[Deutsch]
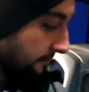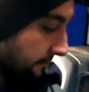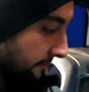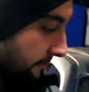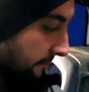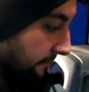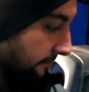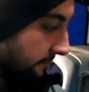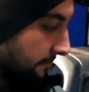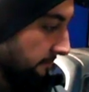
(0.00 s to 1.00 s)
raushauen.
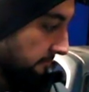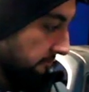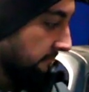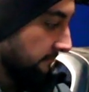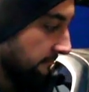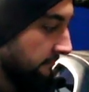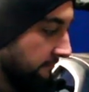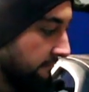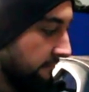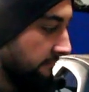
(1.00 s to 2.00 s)
Ne?
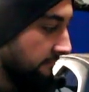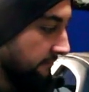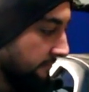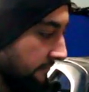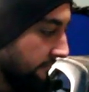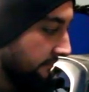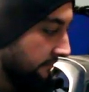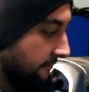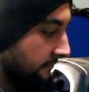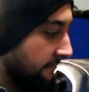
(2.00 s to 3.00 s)
Du
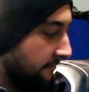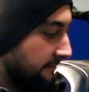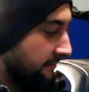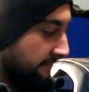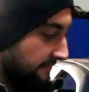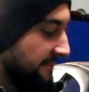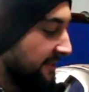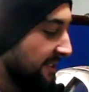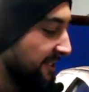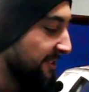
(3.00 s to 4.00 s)
schaffst das schon. Ich glaube
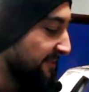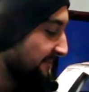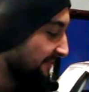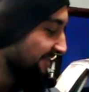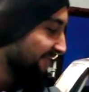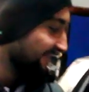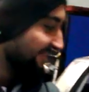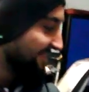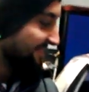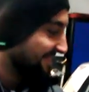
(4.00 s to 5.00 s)
an dich. Das
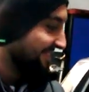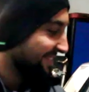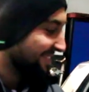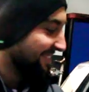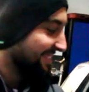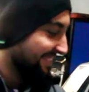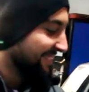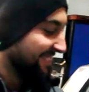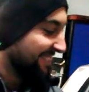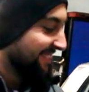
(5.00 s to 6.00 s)
schaffst du immer noch.
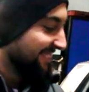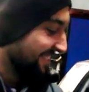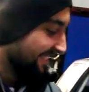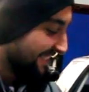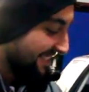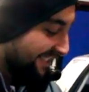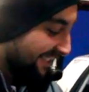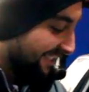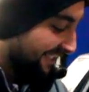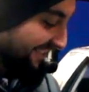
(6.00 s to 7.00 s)
Das
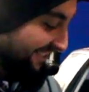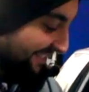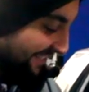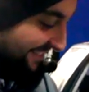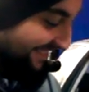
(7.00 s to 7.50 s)
ist doch kein Ding.